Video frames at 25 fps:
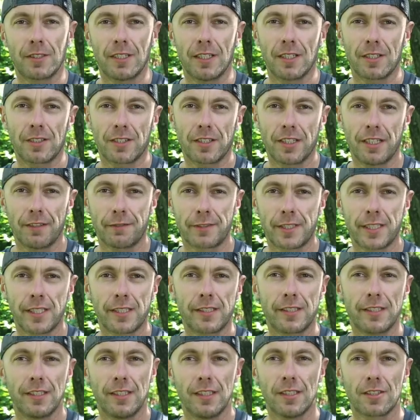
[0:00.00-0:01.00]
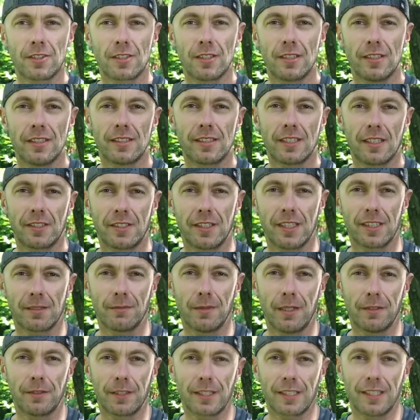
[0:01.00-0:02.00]
też FCC, czyli zasięg
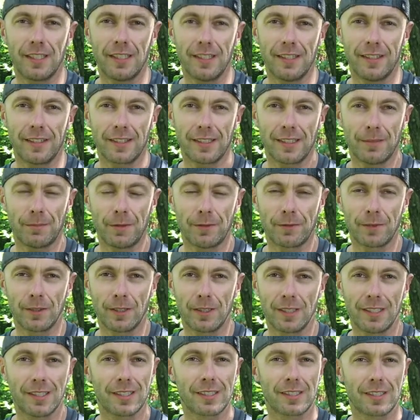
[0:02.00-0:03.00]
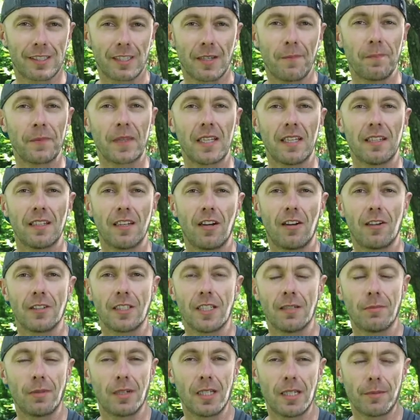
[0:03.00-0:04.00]
Mavica Air na pewno jest o
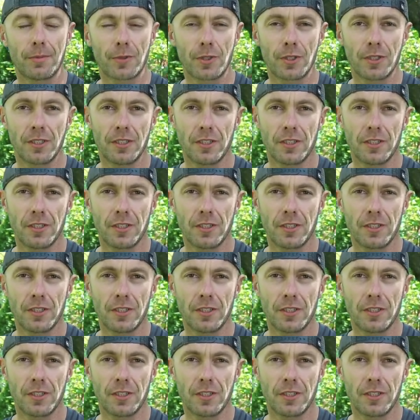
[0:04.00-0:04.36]
niebo lepszy